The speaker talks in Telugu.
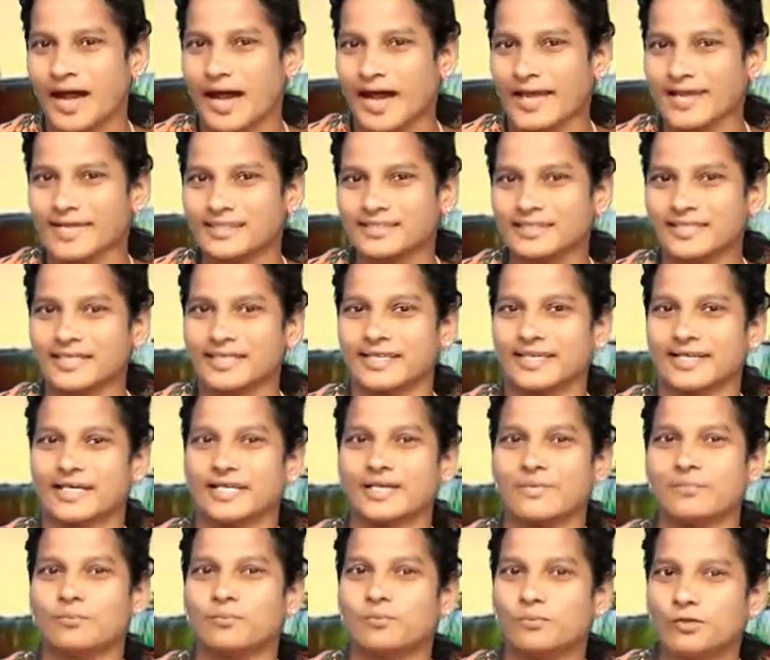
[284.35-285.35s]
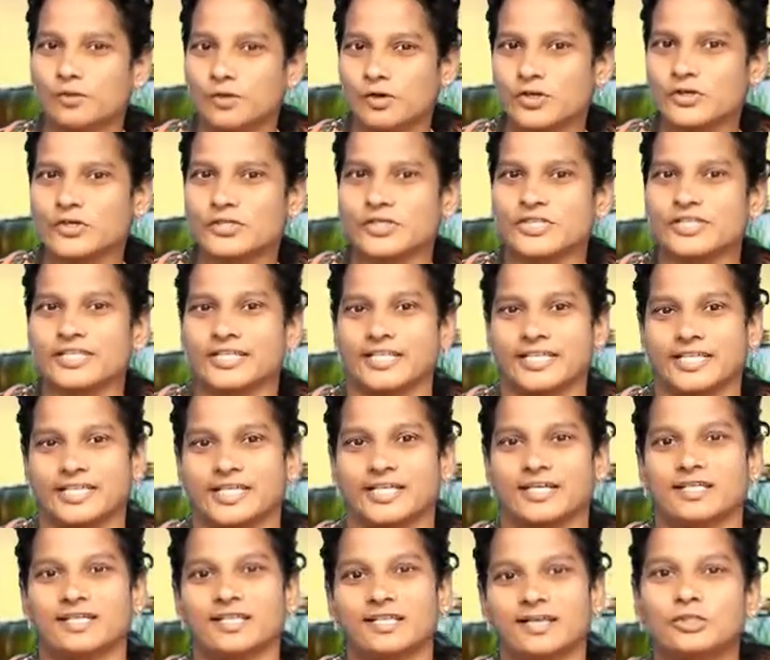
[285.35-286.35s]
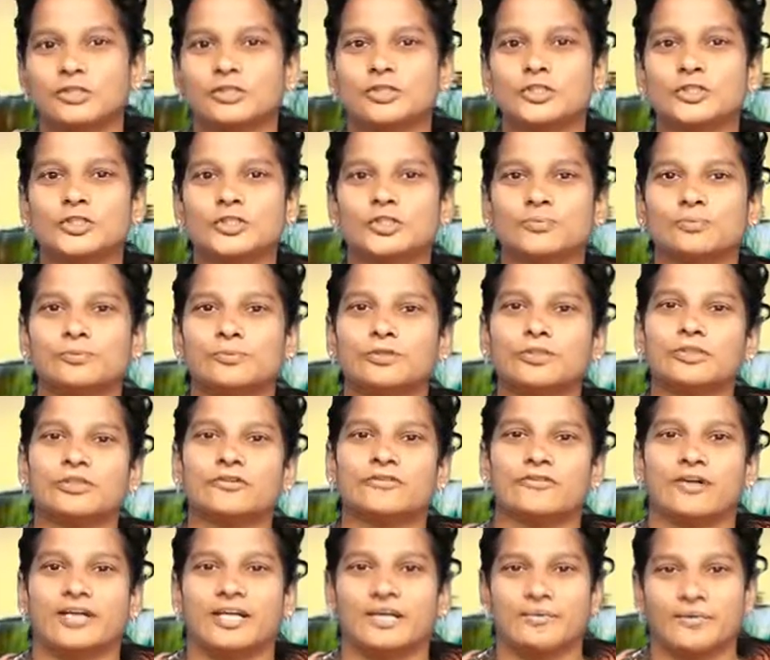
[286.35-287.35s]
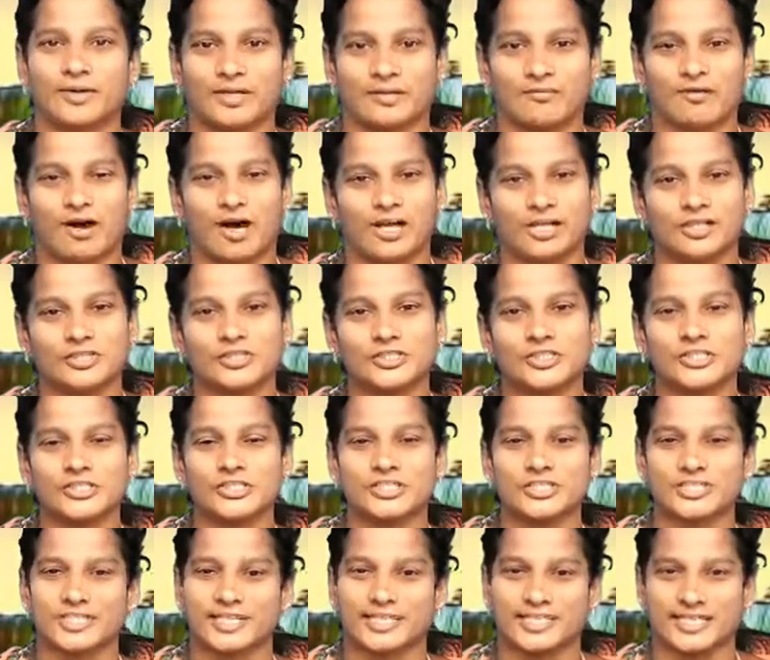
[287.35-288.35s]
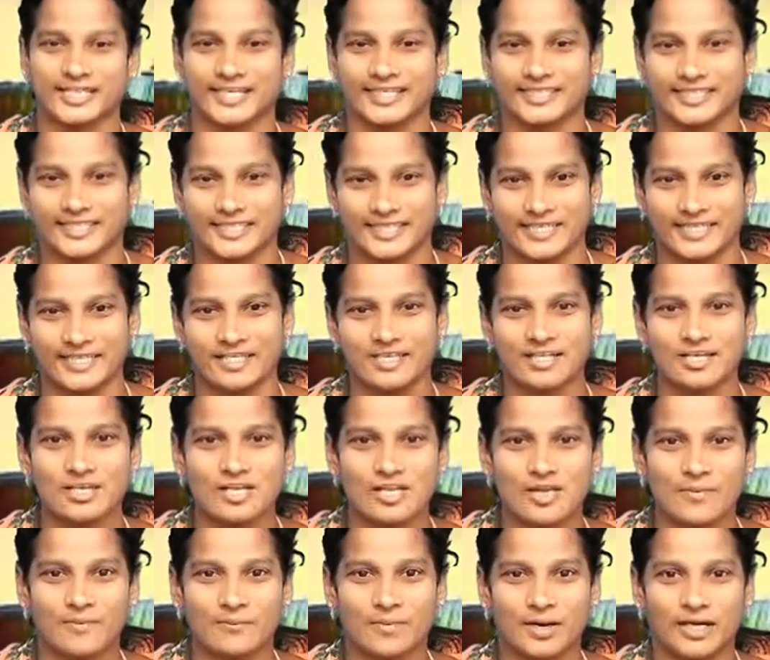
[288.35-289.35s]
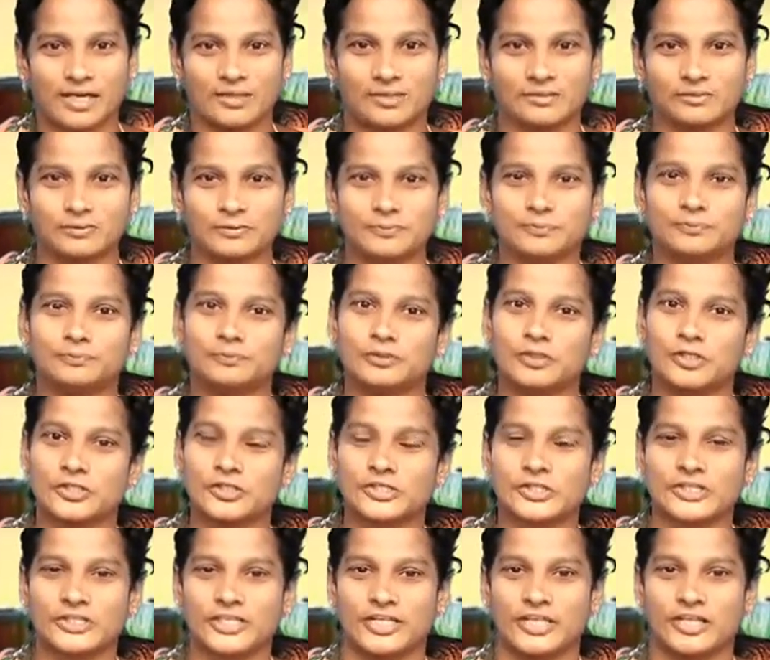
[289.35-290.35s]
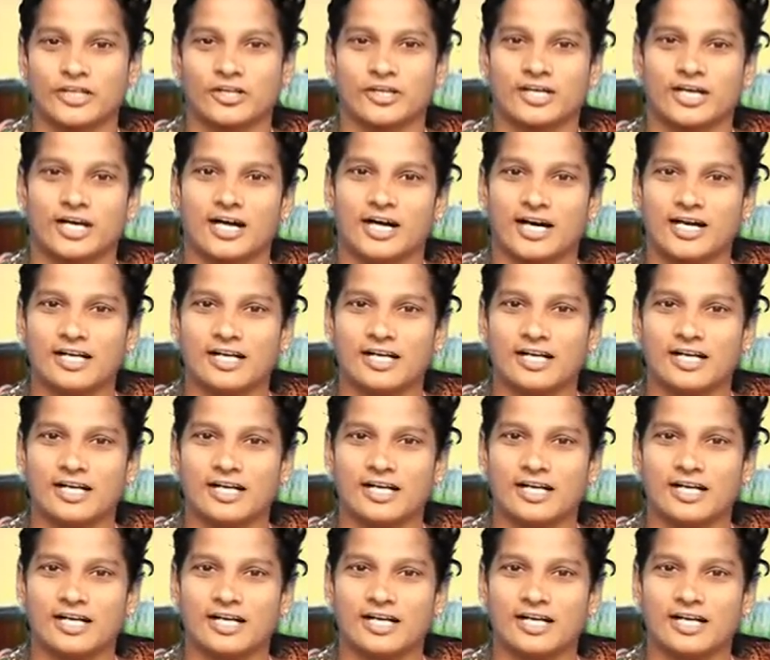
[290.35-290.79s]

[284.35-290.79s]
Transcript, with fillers: అయితే మోషే కొంచెం ముందుకు వెళ్ళి మనం ఆలోచించినట్లయితే మనం మోషే యొక్క